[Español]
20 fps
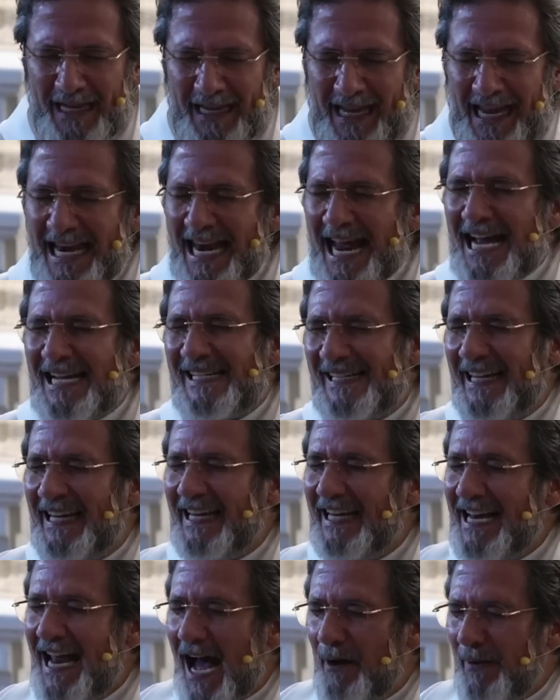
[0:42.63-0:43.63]
que le
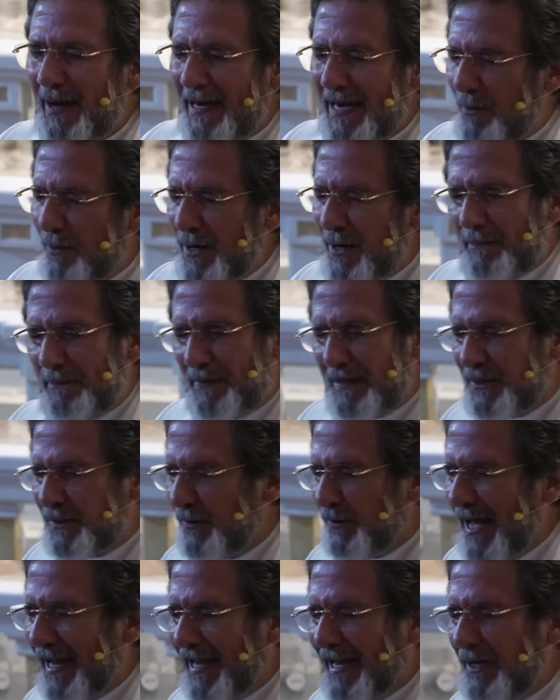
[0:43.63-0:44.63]
asignaban a una
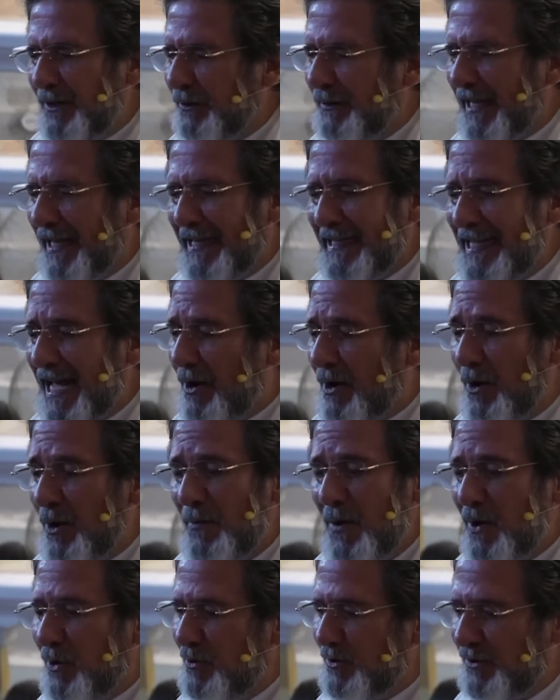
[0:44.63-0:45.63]
persona que no tenía
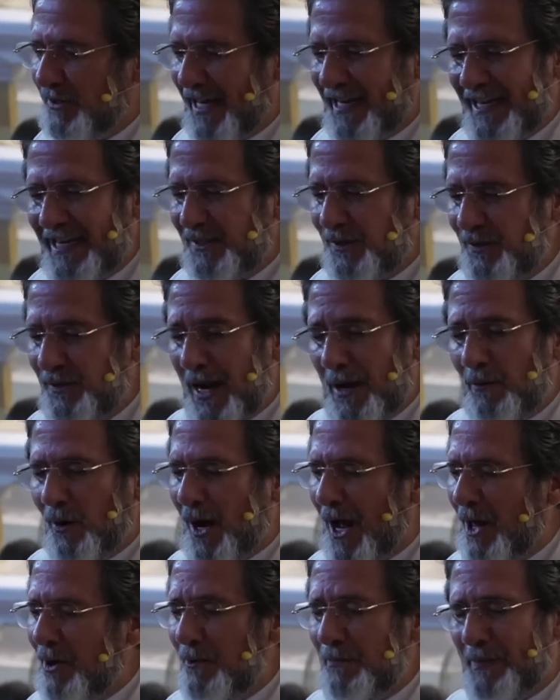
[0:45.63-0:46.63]
cómo conseguirse un
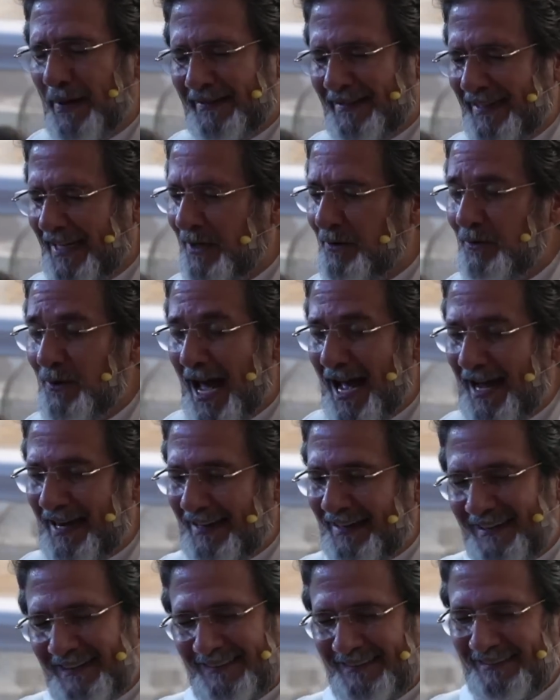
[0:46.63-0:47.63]
abogado particular.